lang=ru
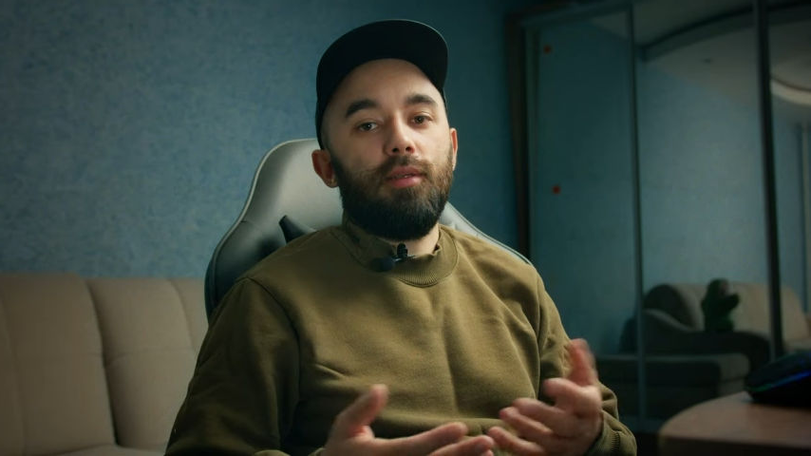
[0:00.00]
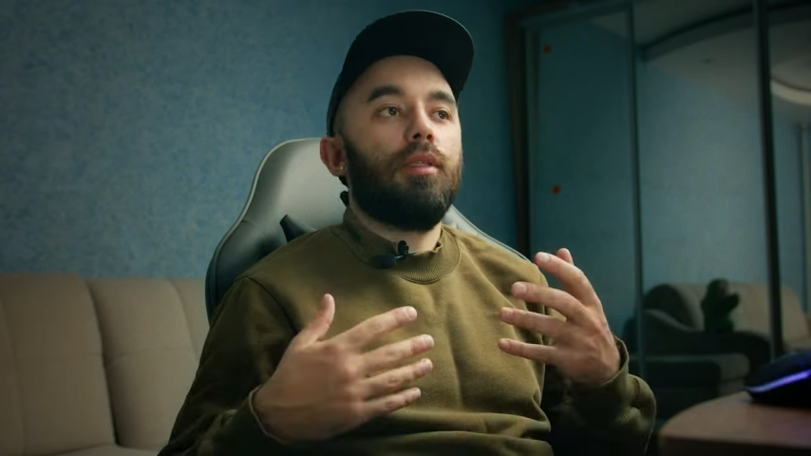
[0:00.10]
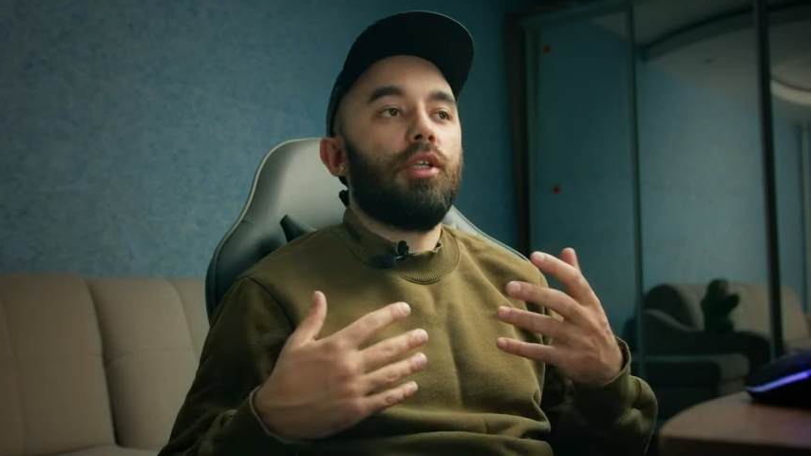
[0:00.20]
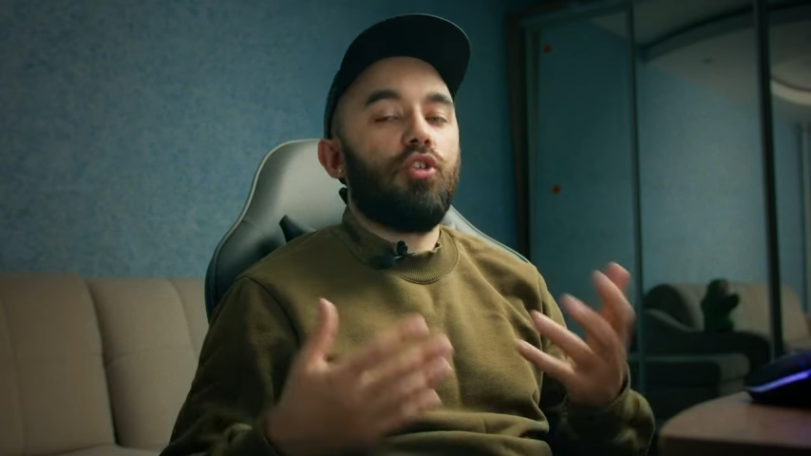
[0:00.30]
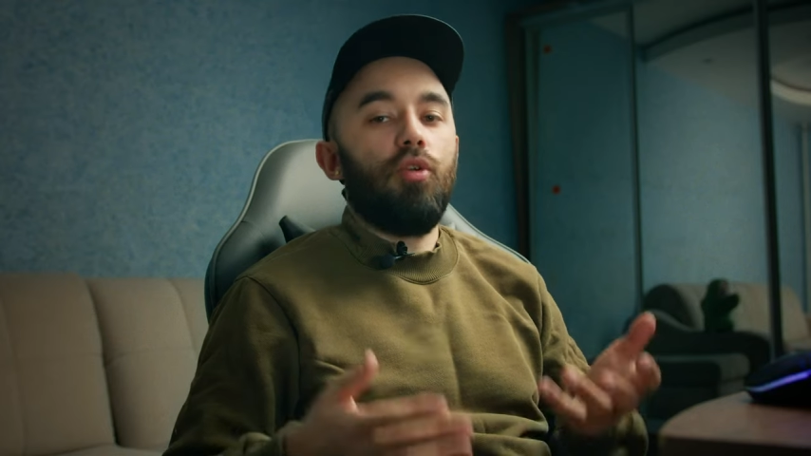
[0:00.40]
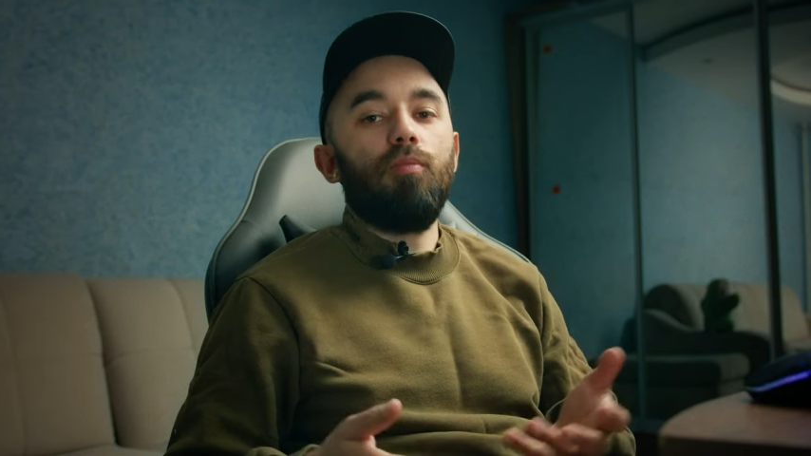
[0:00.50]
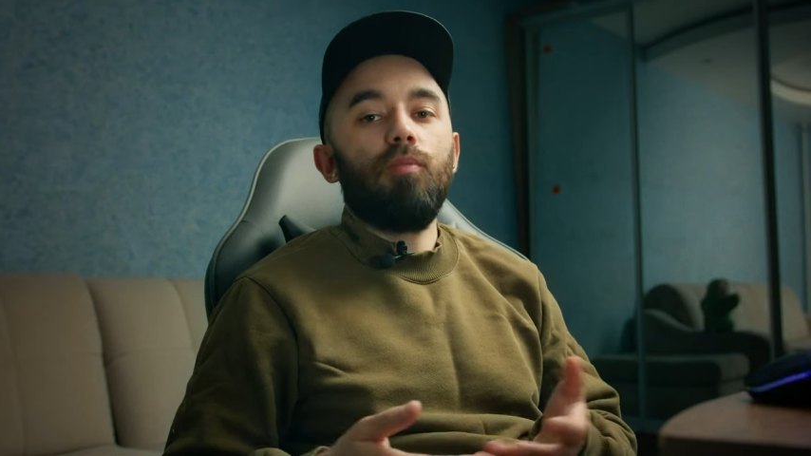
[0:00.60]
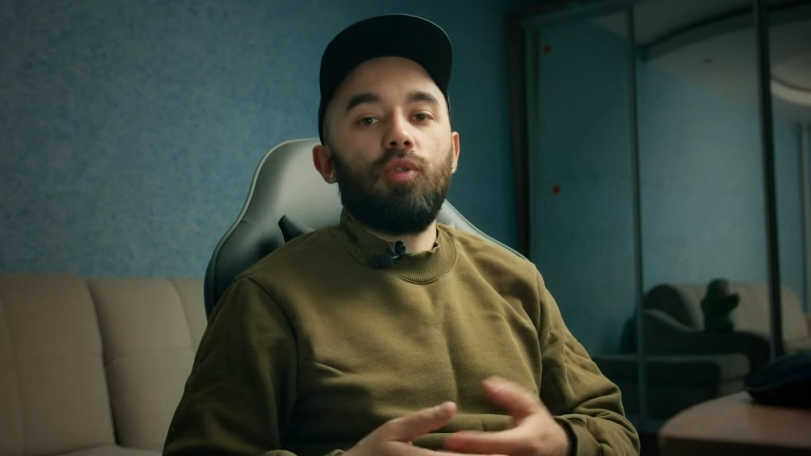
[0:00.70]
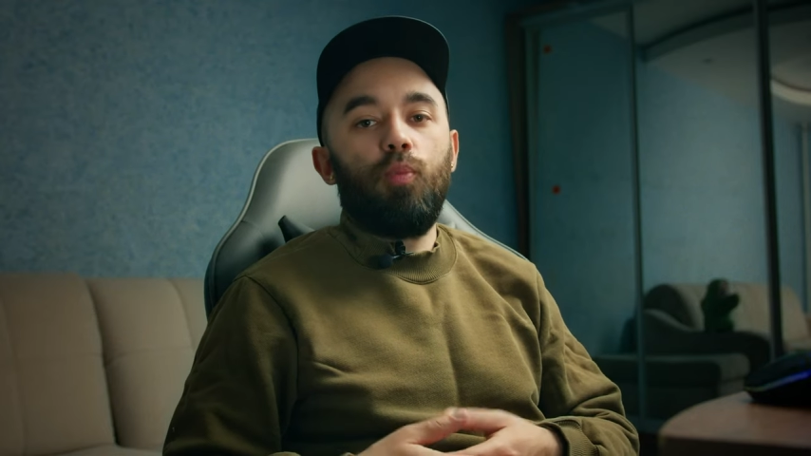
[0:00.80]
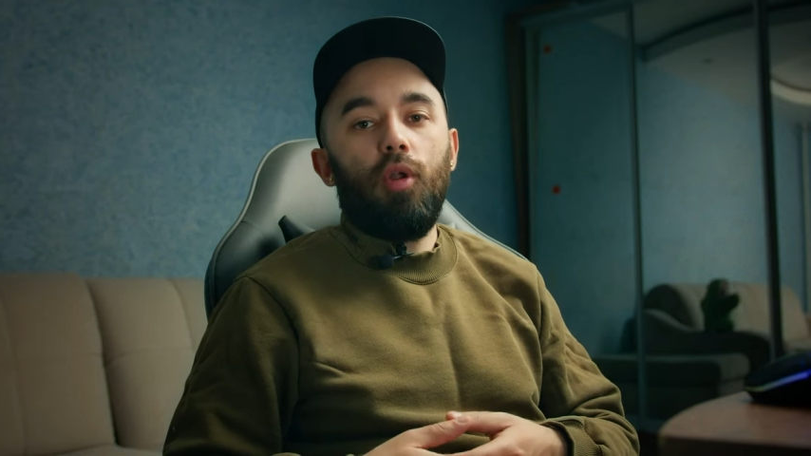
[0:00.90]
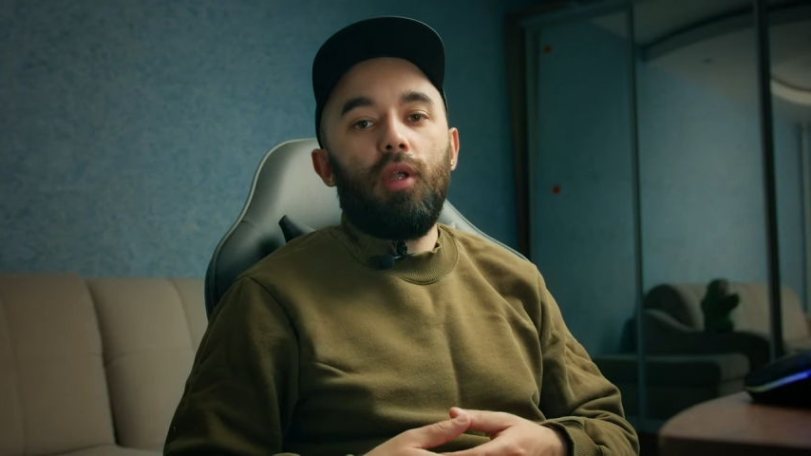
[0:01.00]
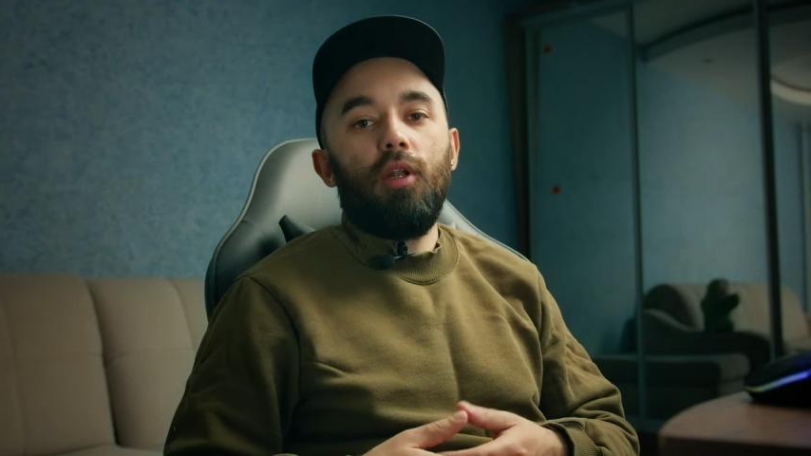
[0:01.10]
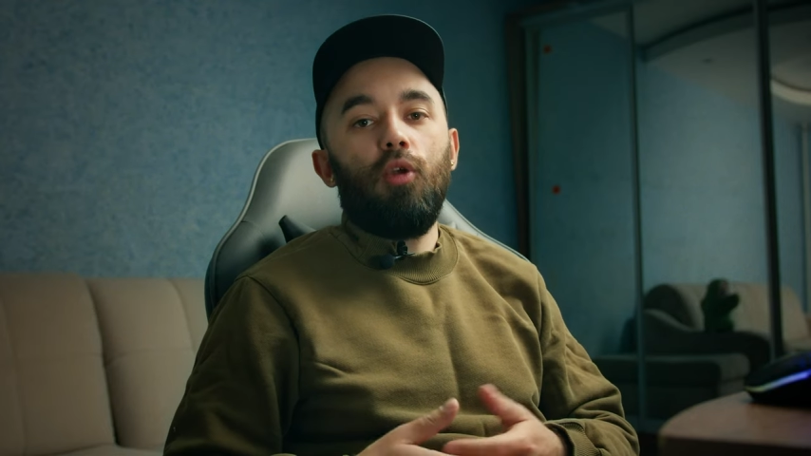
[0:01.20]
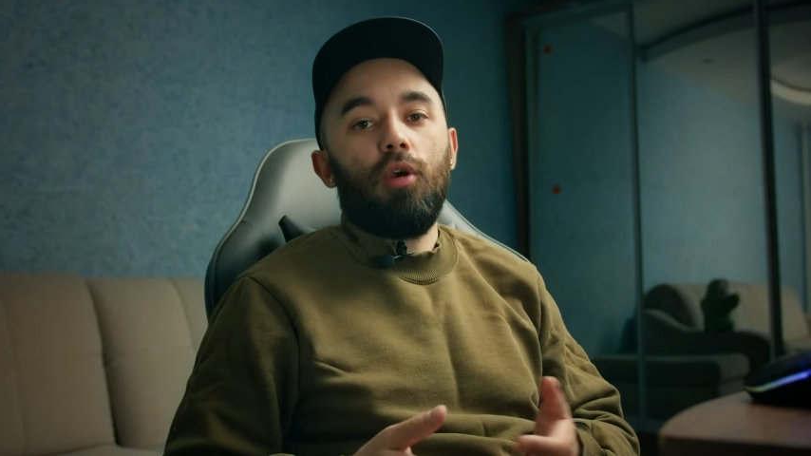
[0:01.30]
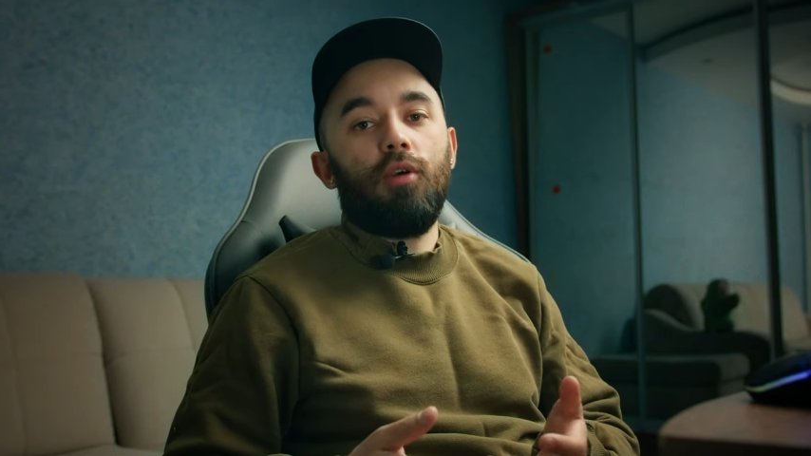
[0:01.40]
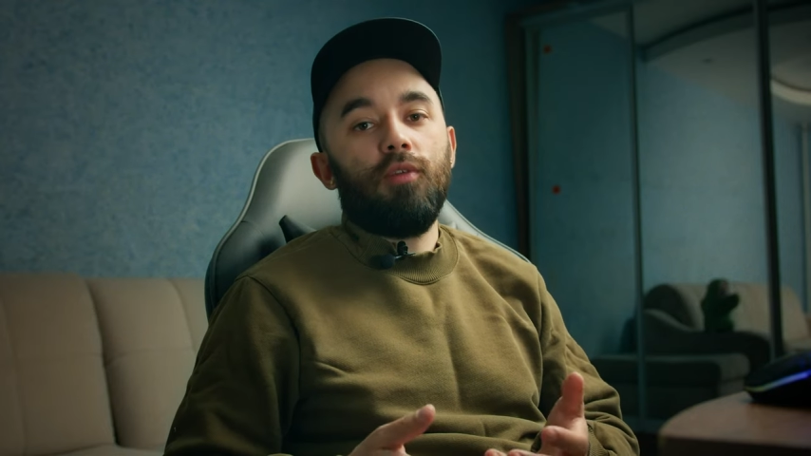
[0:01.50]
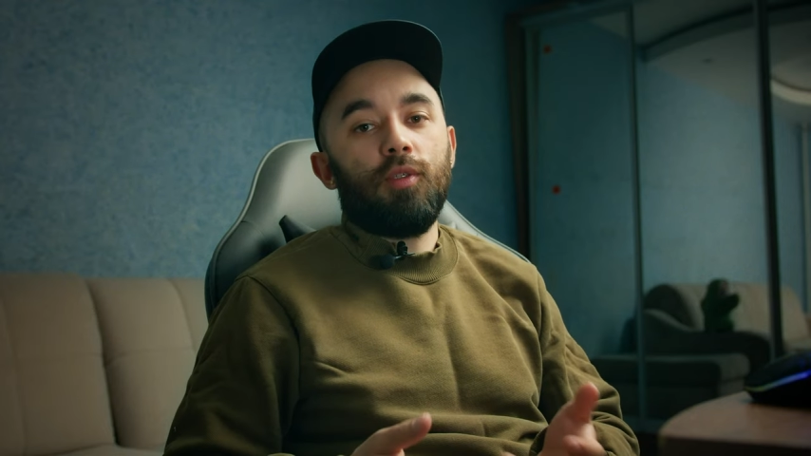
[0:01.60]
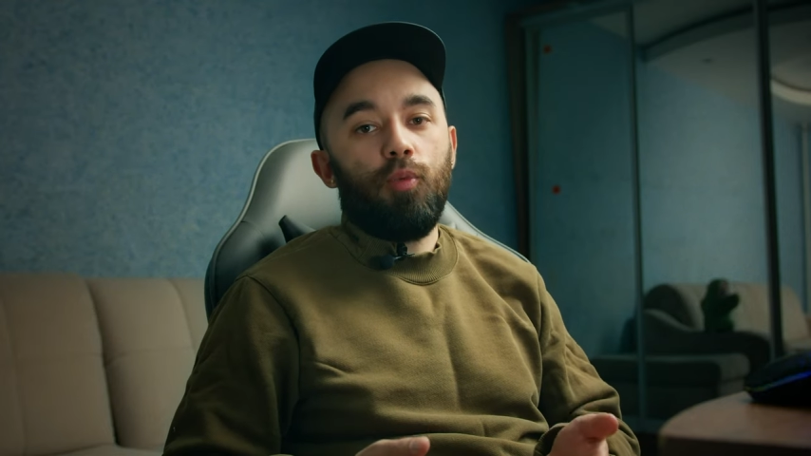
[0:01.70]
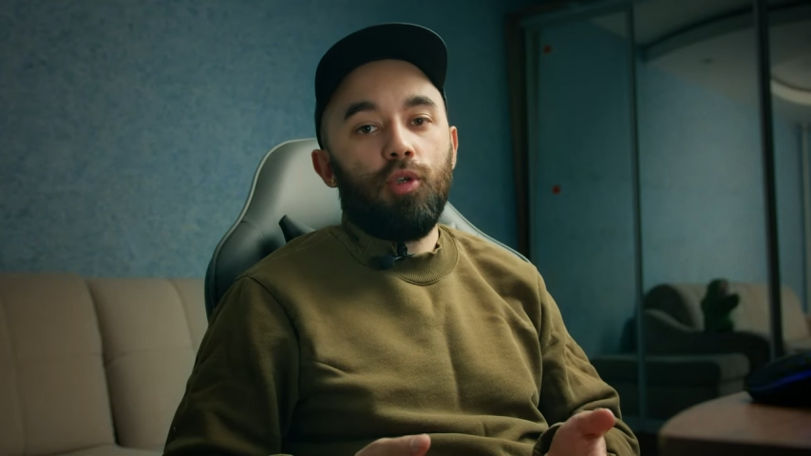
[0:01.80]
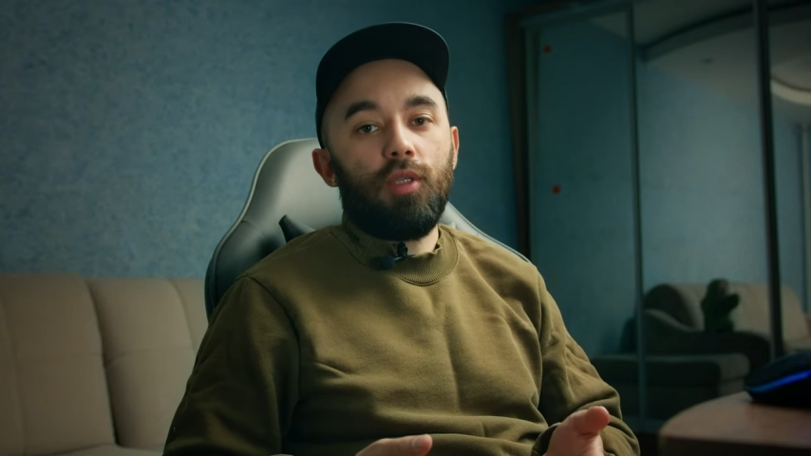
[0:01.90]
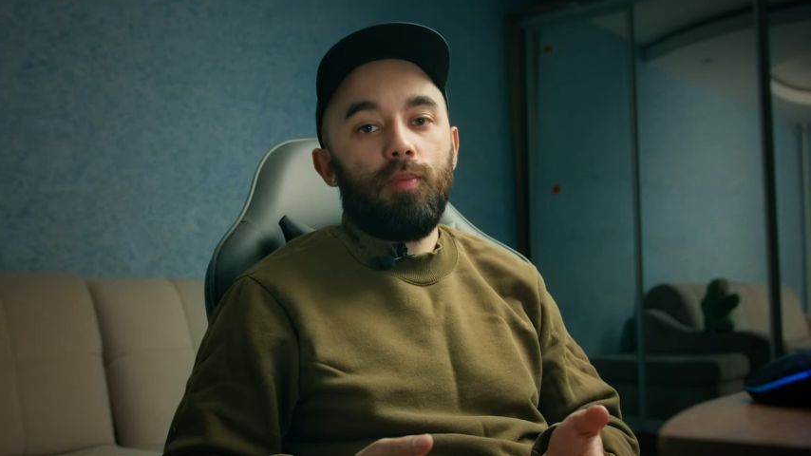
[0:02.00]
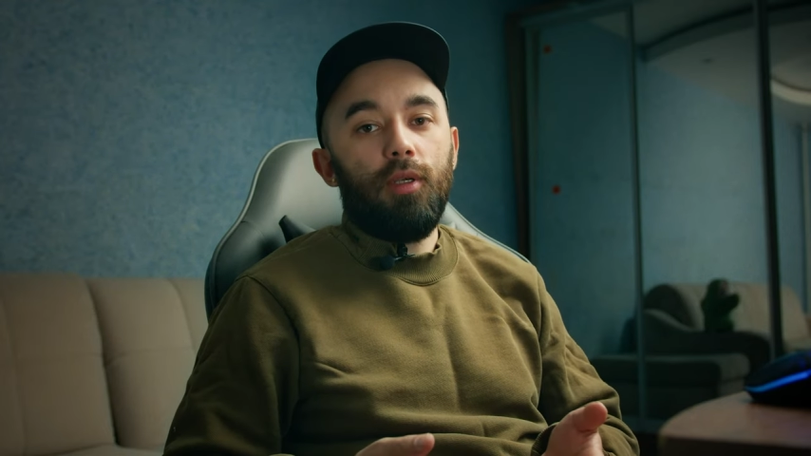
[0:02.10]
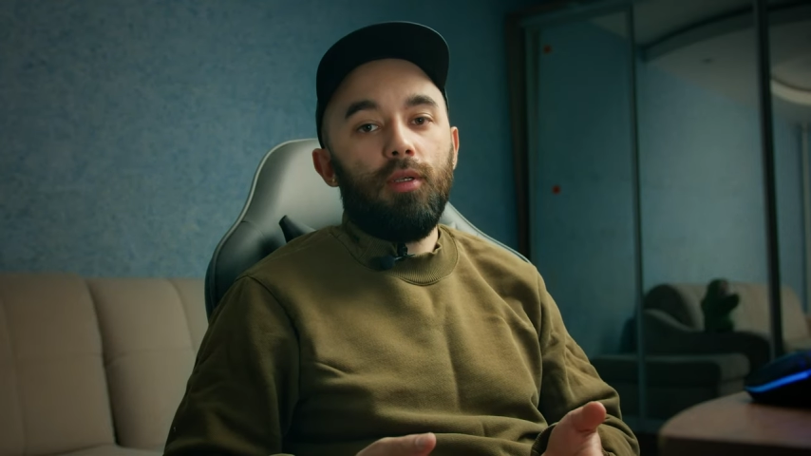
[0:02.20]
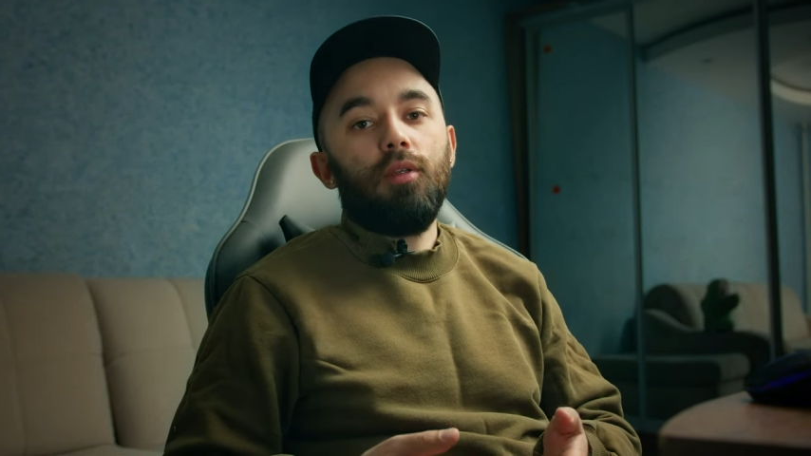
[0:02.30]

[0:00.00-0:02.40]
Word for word: Начнем с более легкого способа,